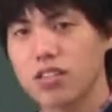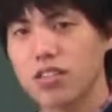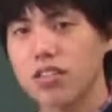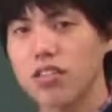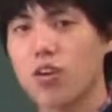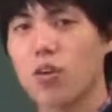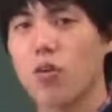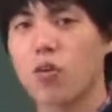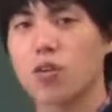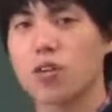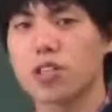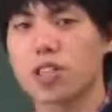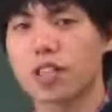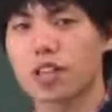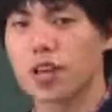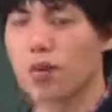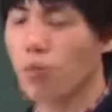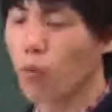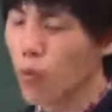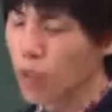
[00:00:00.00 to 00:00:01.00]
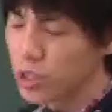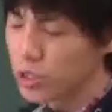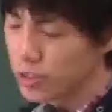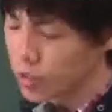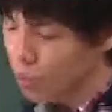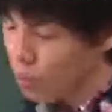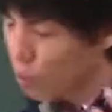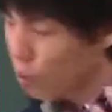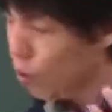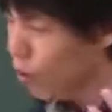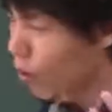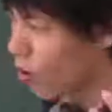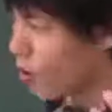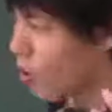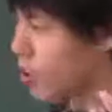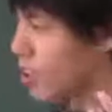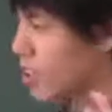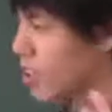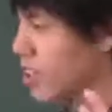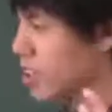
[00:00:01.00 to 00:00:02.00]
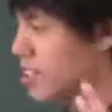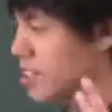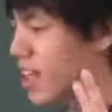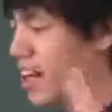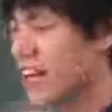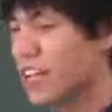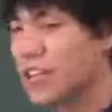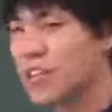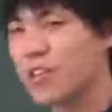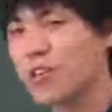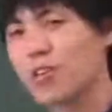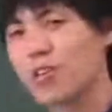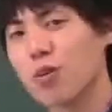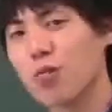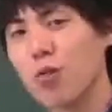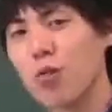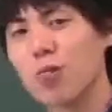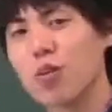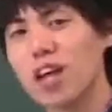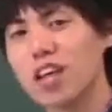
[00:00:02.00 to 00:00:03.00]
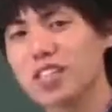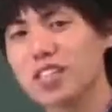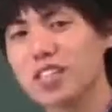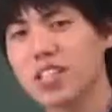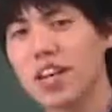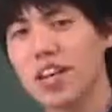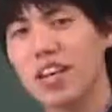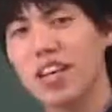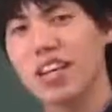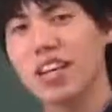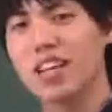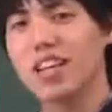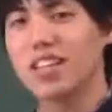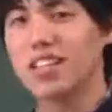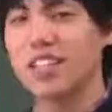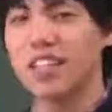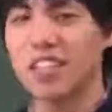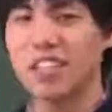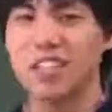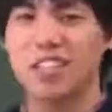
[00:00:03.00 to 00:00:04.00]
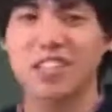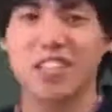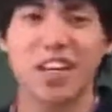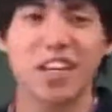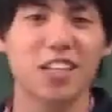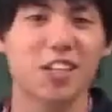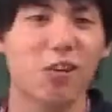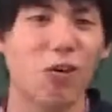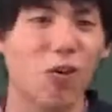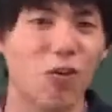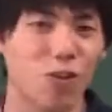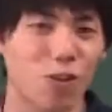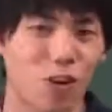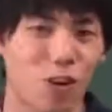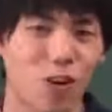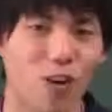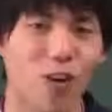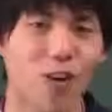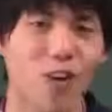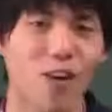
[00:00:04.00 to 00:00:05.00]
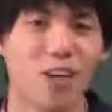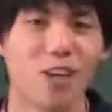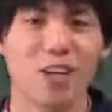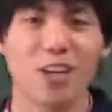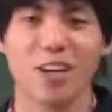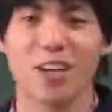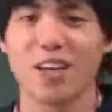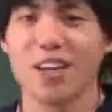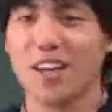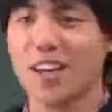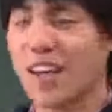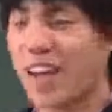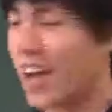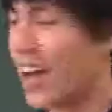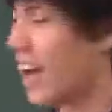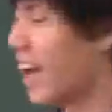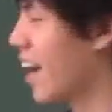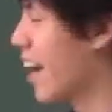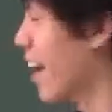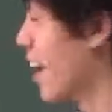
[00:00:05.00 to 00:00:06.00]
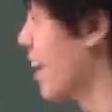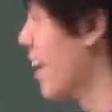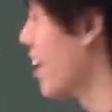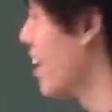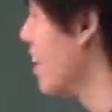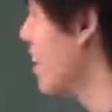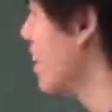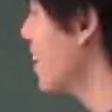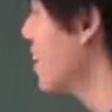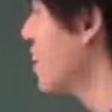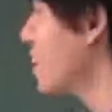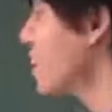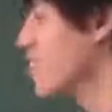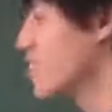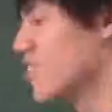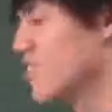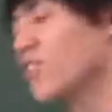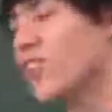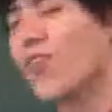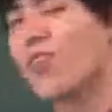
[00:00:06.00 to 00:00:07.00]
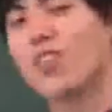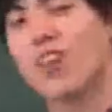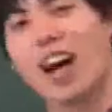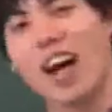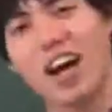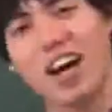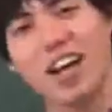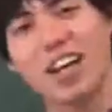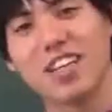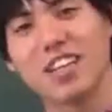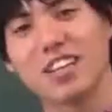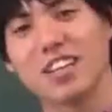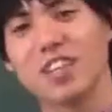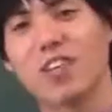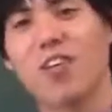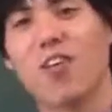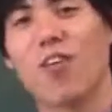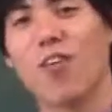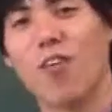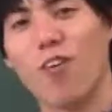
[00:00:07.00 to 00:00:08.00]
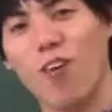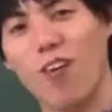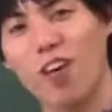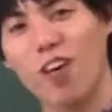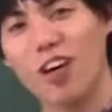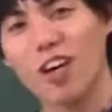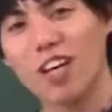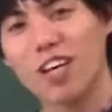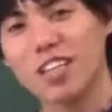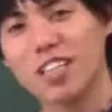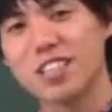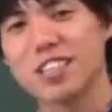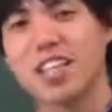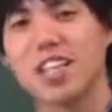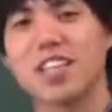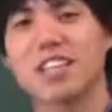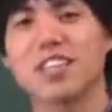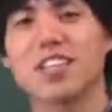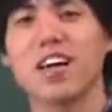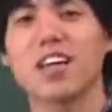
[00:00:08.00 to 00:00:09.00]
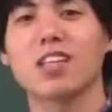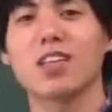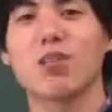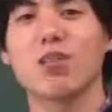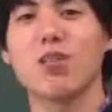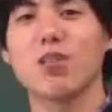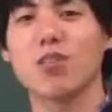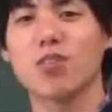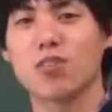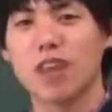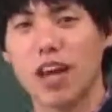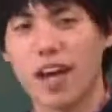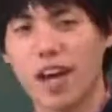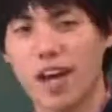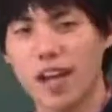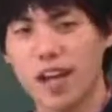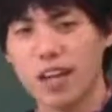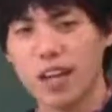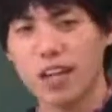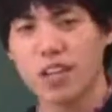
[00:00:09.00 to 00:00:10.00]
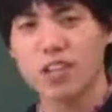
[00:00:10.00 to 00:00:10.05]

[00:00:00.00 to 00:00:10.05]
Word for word: 授業をしていくもうもうさらに言うともうプラスにしていこうと、えー、するような授業をしていきたいと思うので